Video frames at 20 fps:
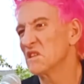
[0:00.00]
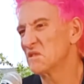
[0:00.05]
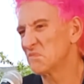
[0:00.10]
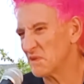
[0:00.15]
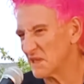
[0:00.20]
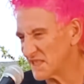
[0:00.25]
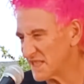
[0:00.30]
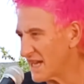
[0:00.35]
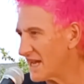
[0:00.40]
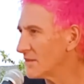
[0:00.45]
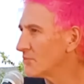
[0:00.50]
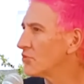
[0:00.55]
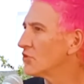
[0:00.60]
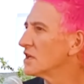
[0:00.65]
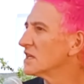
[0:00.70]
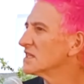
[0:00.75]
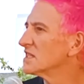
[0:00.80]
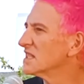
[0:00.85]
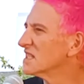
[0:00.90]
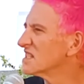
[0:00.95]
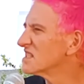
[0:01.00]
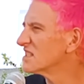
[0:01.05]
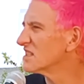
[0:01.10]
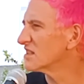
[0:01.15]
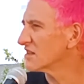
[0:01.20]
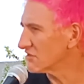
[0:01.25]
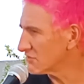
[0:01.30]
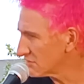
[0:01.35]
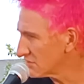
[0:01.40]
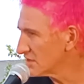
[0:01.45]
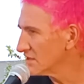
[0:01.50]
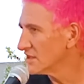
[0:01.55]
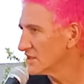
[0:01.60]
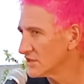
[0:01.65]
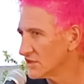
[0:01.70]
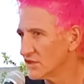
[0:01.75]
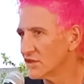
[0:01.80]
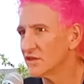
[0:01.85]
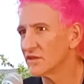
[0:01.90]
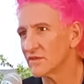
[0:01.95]
especial, por así decirlo.
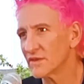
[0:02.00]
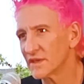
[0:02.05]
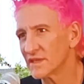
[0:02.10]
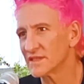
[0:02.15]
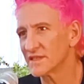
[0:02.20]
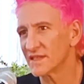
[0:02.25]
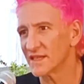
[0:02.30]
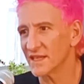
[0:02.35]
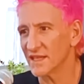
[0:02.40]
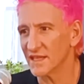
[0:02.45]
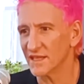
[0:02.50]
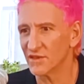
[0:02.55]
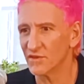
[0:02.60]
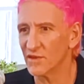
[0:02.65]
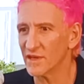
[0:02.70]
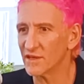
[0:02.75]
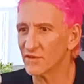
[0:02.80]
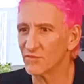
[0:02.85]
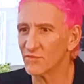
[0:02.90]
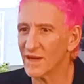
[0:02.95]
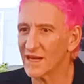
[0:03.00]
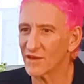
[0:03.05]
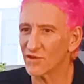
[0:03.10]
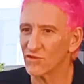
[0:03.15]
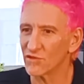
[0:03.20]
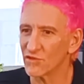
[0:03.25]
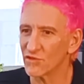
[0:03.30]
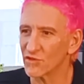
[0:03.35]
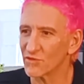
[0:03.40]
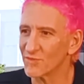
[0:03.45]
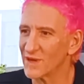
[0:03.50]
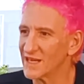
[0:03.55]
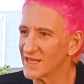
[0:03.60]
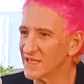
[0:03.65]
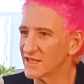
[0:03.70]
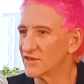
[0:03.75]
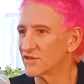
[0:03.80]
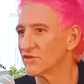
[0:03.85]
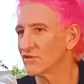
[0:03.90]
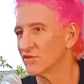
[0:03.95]
¿no? Este, no era un bajo
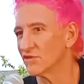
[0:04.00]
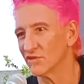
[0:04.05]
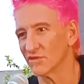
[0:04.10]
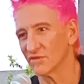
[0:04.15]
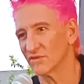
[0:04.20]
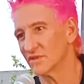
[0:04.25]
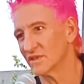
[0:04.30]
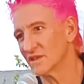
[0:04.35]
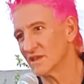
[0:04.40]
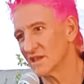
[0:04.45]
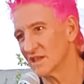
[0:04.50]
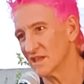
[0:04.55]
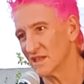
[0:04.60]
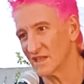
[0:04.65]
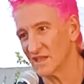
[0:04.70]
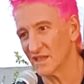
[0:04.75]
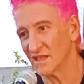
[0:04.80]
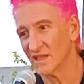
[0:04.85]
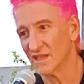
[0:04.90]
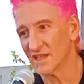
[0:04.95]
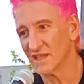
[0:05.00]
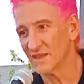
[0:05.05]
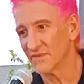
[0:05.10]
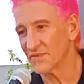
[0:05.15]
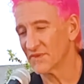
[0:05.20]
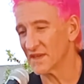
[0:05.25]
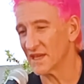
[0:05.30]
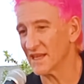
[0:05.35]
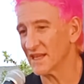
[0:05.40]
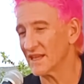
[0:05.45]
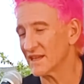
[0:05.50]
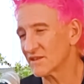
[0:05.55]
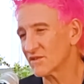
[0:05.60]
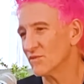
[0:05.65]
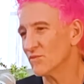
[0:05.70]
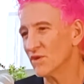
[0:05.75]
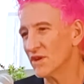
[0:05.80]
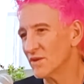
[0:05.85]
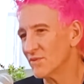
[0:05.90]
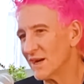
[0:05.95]
normalito. Eh, era
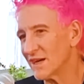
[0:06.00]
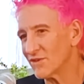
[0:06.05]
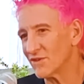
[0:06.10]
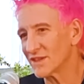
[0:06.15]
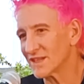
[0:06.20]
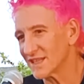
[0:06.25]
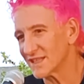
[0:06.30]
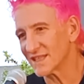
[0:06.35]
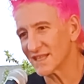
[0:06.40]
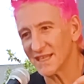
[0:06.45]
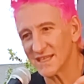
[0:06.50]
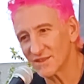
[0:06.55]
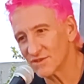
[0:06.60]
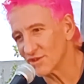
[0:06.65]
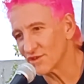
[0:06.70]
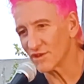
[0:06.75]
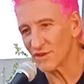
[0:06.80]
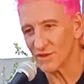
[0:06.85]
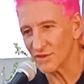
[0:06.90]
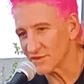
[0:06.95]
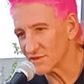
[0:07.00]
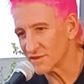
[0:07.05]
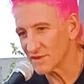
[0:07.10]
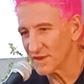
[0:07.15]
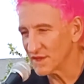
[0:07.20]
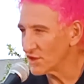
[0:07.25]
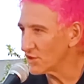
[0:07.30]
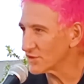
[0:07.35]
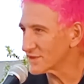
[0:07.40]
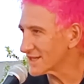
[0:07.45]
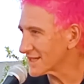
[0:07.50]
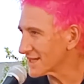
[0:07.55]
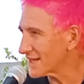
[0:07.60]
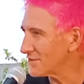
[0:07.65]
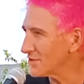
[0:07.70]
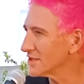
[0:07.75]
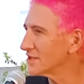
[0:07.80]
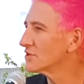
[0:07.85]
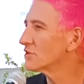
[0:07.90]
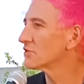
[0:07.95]
como el bajo el que trae todos los, los
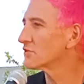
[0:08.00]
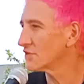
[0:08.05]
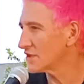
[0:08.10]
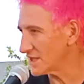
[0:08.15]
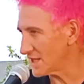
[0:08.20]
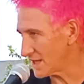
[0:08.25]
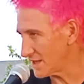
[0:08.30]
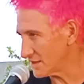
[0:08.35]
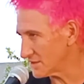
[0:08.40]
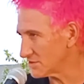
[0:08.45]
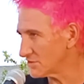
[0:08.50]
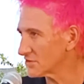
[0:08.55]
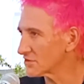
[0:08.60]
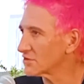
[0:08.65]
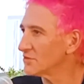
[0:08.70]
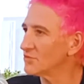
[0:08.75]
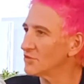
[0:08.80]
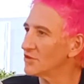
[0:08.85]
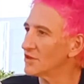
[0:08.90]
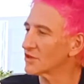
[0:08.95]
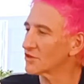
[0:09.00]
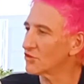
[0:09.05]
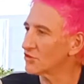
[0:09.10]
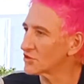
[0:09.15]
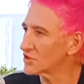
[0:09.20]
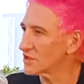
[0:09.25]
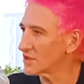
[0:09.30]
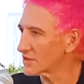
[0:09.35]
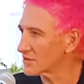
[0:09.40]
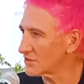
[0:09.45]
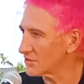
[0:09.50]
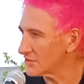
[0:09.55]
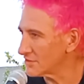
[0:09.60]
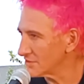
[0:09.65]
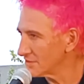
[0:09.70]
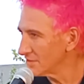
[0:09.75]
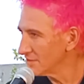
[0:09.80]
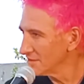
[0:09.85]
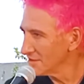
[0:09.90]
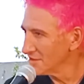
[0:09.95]
acabaditos finales, ¿no? Es como el coche
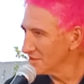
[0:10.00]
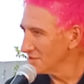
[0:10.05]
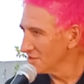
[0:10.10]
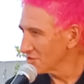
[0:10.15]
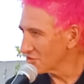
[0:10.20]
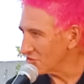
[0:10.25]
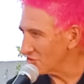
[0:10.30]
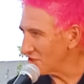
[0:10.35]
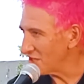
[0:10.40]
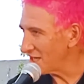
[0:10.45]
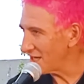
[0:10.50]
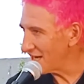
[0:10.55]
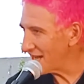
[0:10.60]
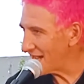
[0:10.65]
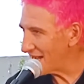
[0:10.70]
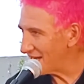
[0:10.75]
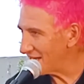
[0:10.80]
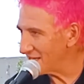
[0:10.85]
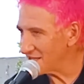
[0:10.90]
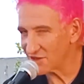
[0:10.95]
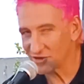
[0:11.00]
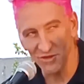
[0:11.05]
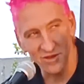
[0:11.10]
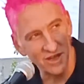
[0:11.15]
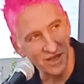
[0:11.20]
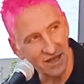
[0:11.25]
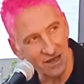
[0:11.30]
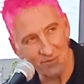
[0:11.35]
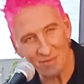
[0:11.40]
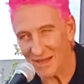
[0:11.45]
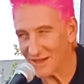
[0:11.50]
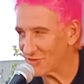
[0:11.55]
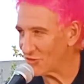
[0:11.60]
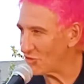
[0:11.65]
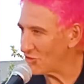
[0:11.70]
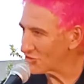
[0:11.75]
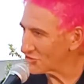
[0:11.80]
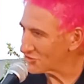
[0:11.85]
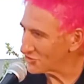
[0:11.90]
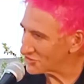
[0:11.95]
con, con el aire con el
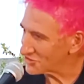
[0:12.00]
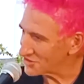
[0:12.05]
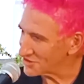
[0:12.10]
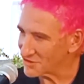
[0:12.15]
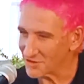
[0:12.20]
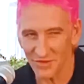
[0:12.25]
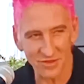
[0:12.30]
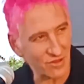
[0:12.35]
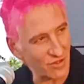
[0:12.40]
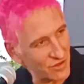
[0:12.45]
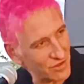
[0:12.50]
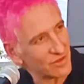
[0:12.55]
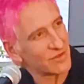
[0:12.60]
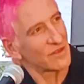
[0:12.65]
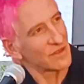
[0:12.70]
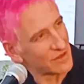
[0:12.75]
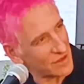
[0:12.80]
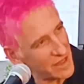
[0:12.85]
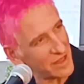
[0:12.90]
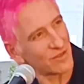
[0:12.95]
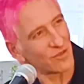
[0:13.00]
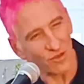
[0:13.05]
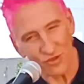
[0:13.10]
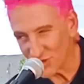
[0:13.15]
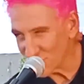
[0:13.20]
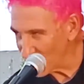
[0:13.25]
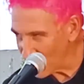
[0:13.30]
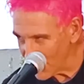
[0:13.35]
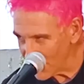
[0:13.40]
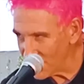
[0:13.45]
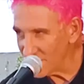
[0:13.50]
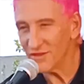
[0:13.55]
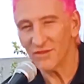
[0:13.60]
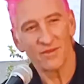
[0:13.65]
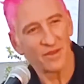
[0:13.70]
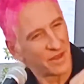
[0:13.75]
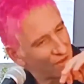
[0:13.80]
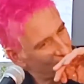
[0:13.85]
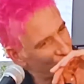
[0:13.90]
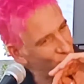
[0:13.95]
quemacocos y con todo. ¿eh? Con un todo, color
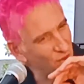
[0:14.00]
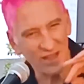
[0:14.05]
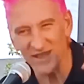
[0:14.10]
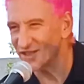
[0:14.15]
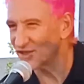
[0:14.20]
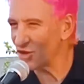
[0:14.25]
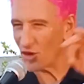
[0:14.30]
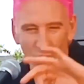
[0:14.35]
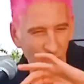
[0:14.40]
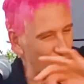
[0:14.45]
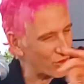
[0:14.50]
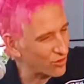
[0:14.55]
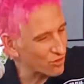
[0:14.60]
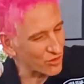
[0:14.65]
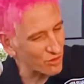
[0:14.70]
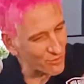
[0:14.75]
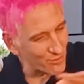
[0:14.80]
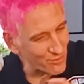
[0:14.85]
fúnebre, Pues todo,